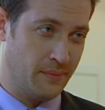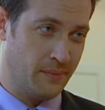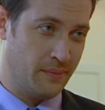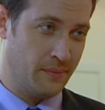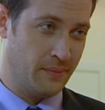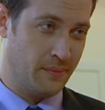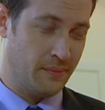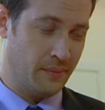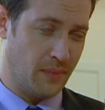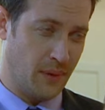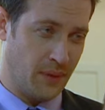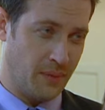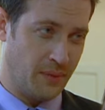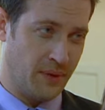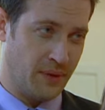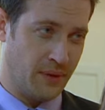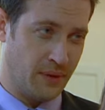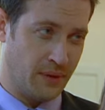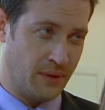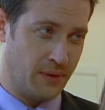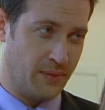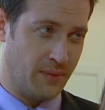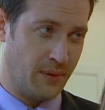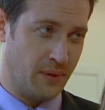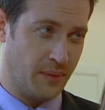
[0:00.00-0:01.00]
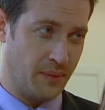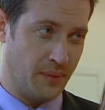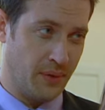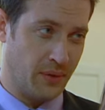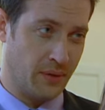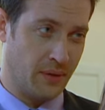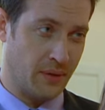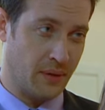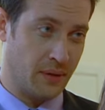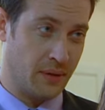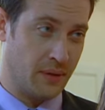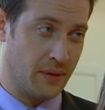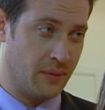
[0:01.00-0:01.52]
Мамой нашего
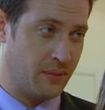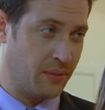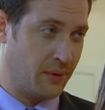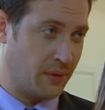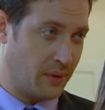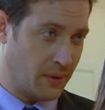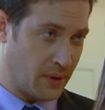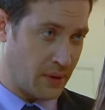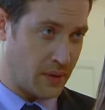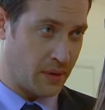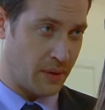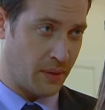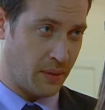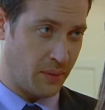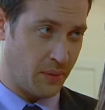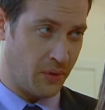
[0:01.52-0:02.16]
ребенка. Это же будет наш